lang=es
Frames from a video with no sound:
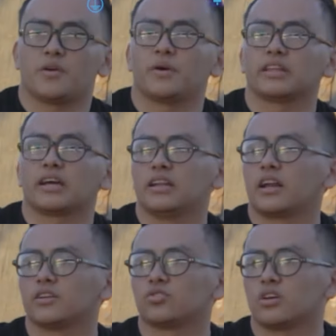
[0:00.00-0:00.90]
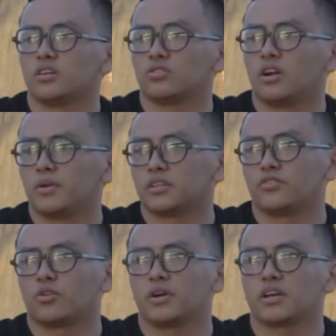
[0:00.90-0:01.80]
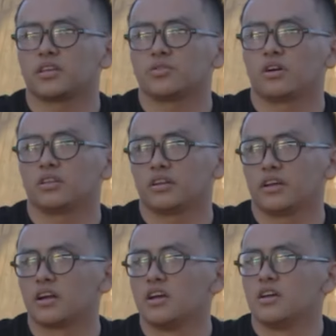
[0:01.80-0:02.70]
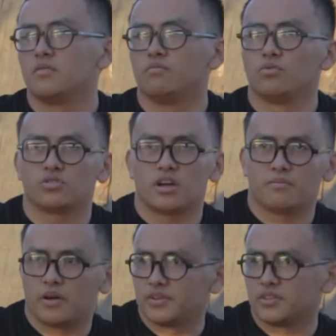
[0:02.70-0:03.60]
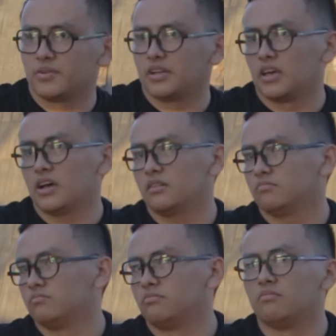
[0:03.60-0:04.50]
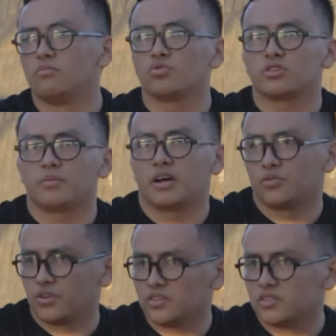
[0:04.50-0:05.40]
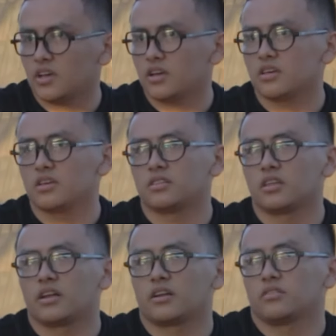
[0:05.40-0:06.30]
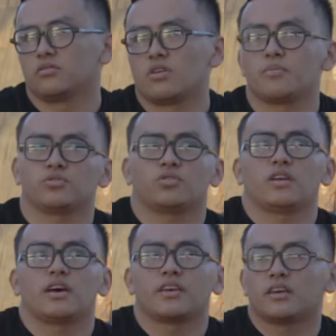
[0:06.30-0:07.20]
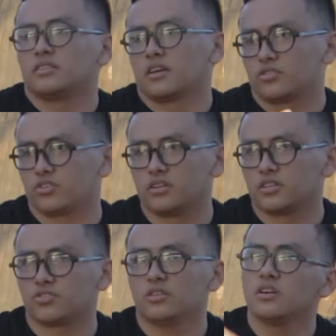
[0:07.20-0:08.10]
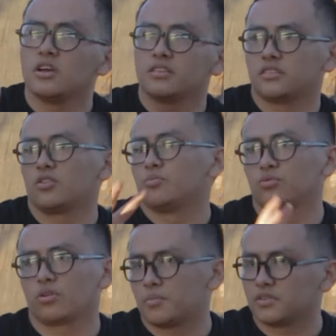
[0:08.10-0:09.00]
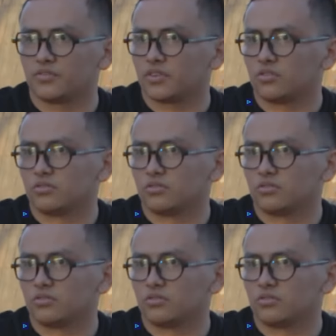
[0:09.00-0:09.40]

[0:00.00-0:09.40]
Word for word: es verdad que las redes sociales son unas plataformas que te ayudan a tener mucha más visibilidad, mucha más audiencia y tener una posibilidad de internacionalización desde un punto en específico.